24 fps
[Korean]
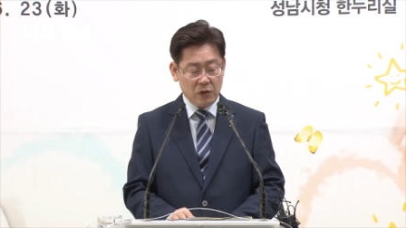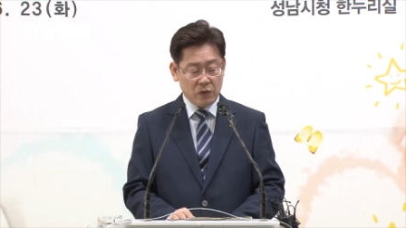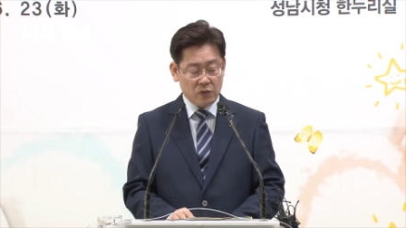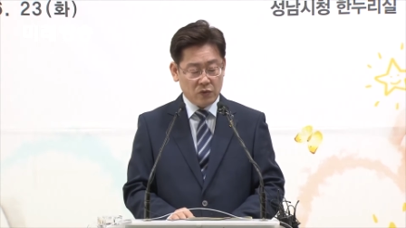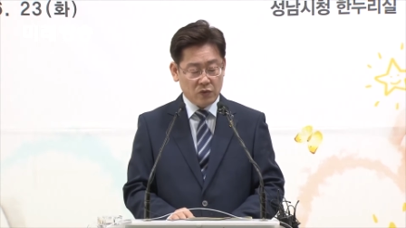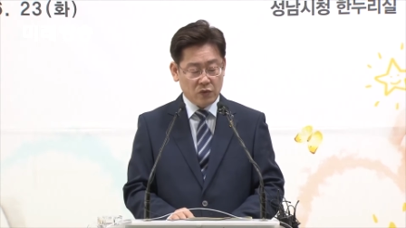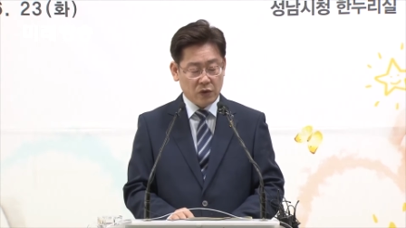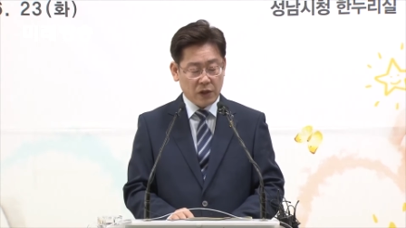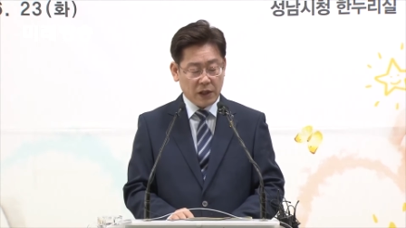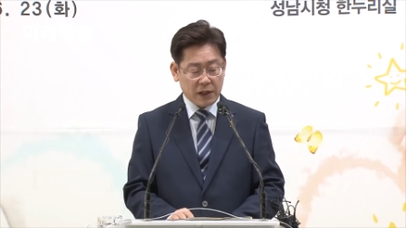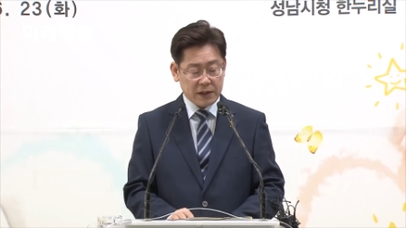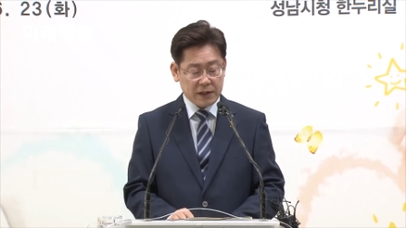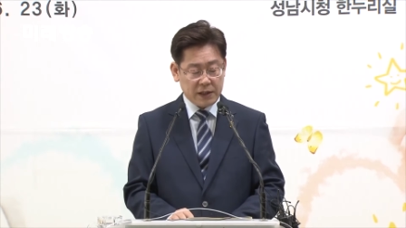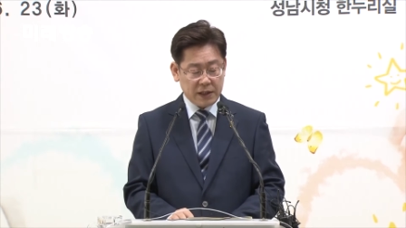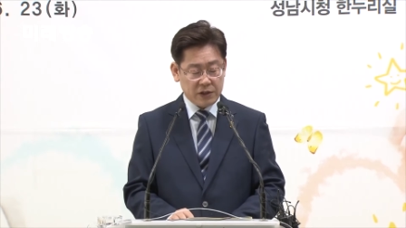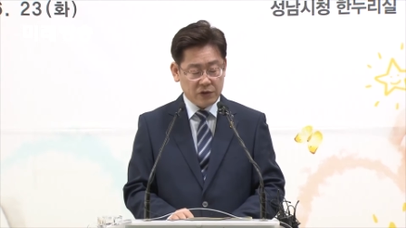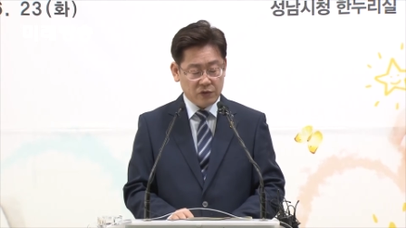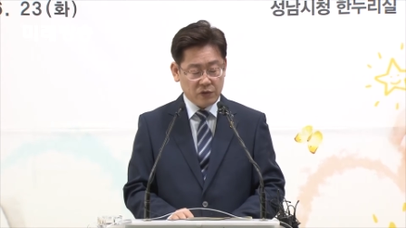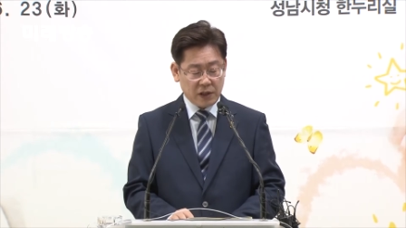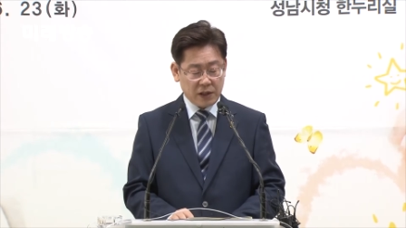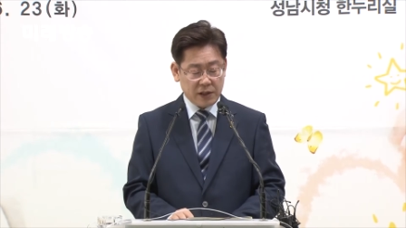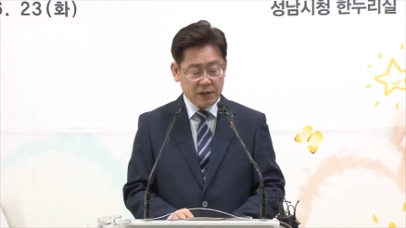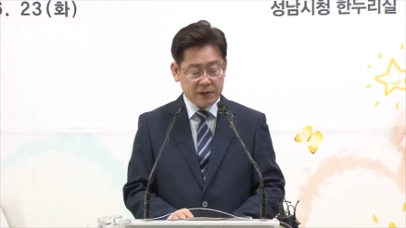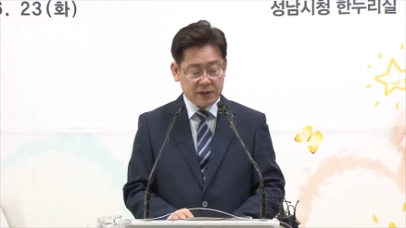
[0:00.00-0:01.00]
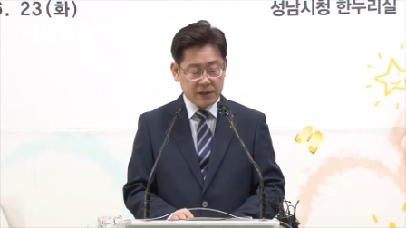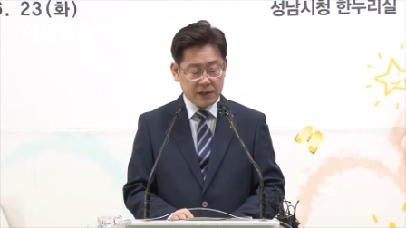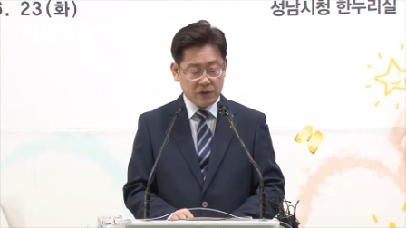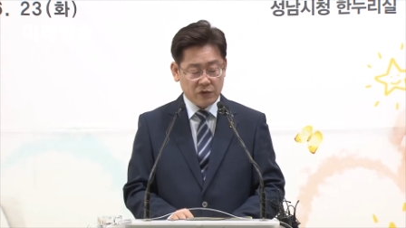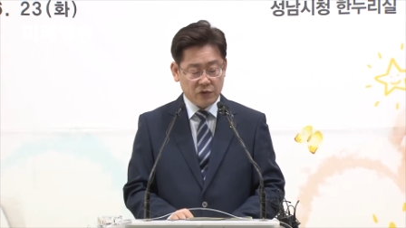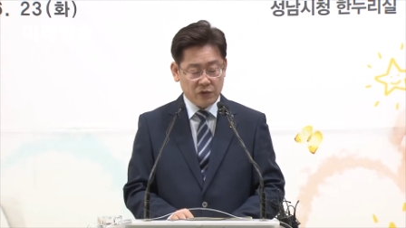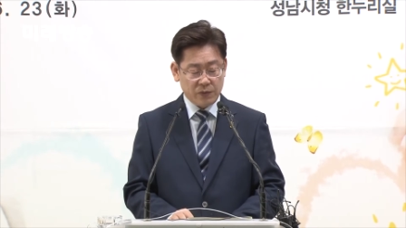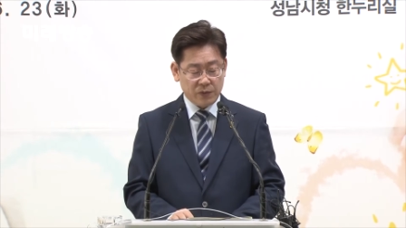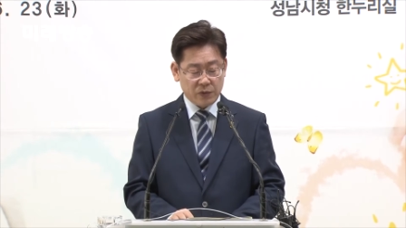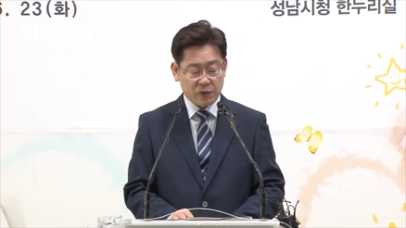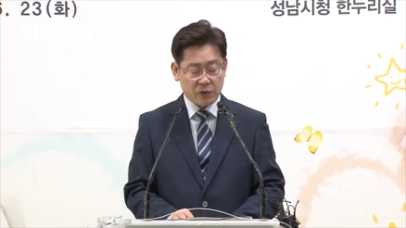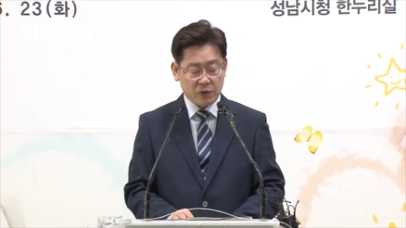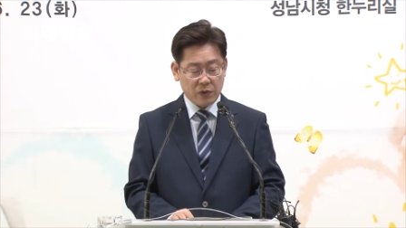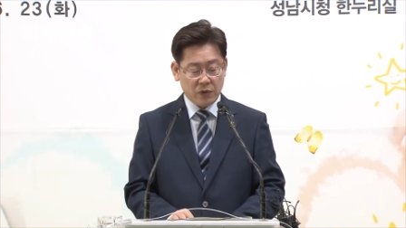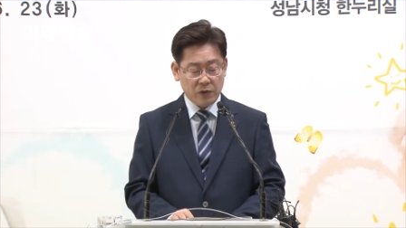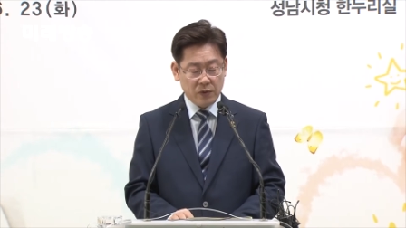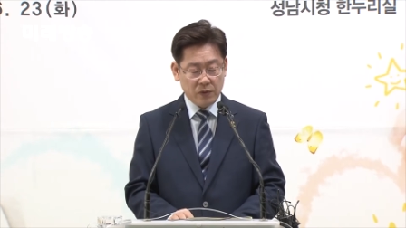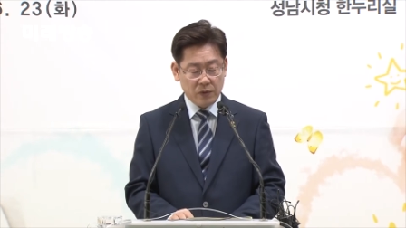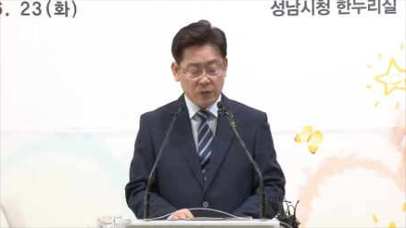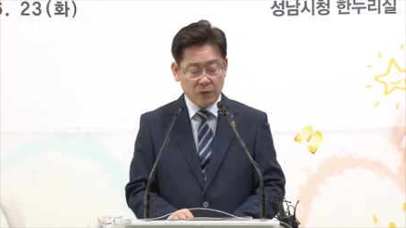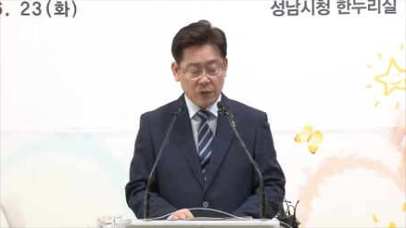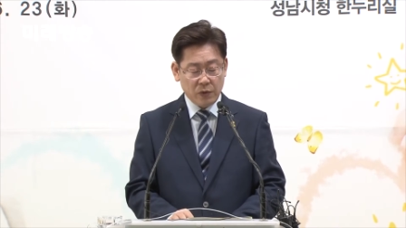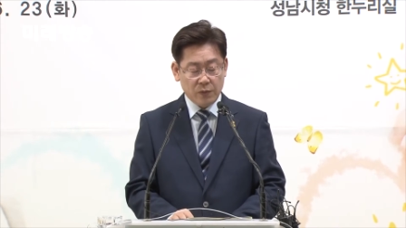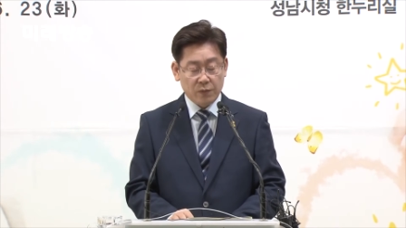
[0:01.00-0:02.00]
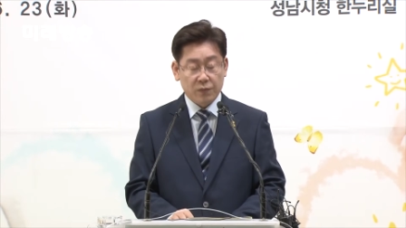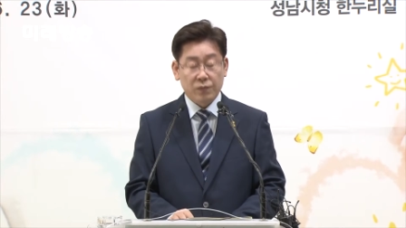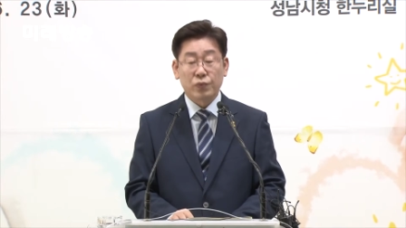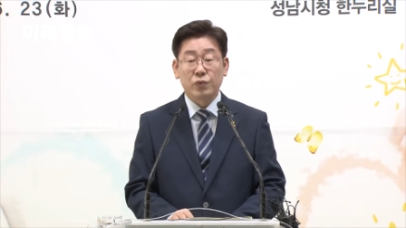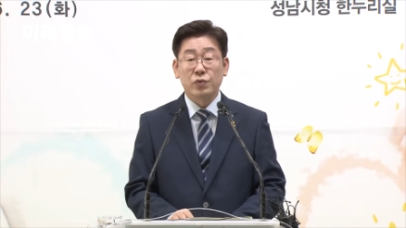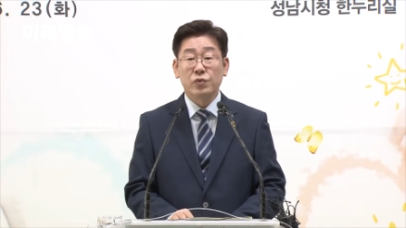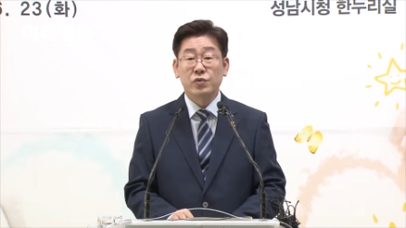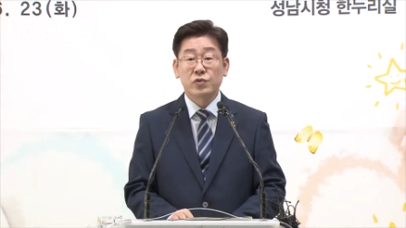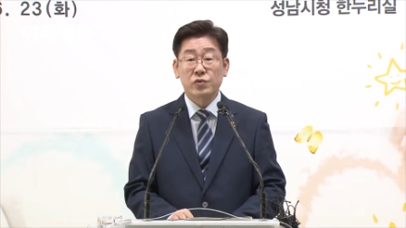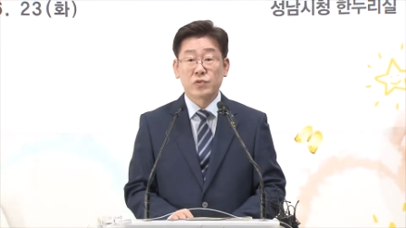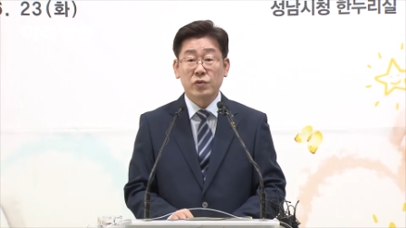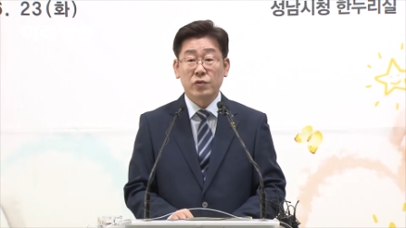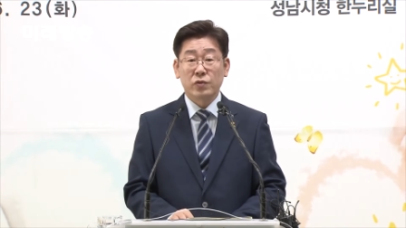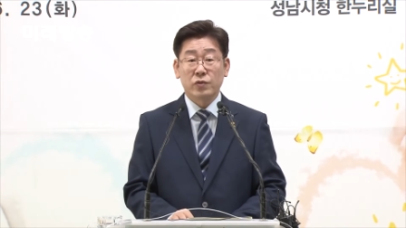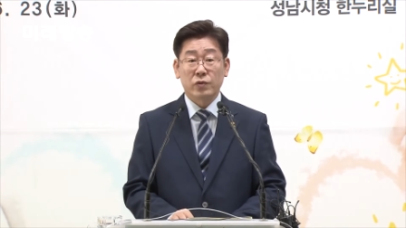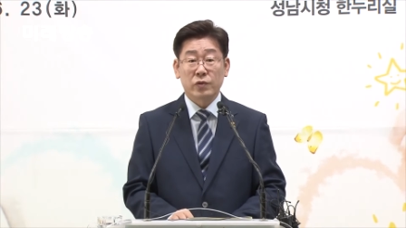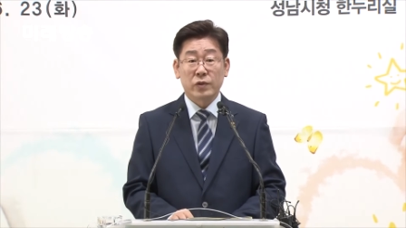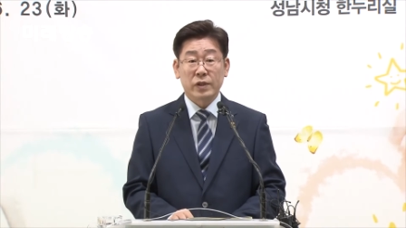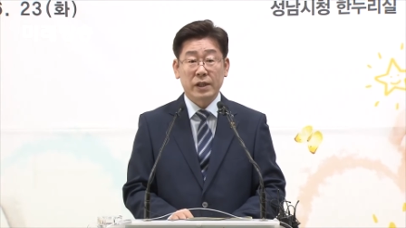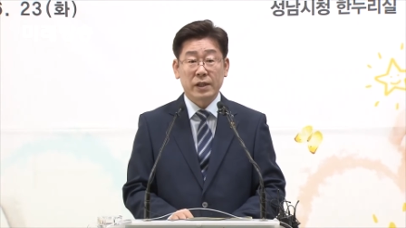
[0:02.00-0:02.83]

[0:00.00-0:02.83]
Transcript: 누락되지도 않은 제도이므로 불수용으로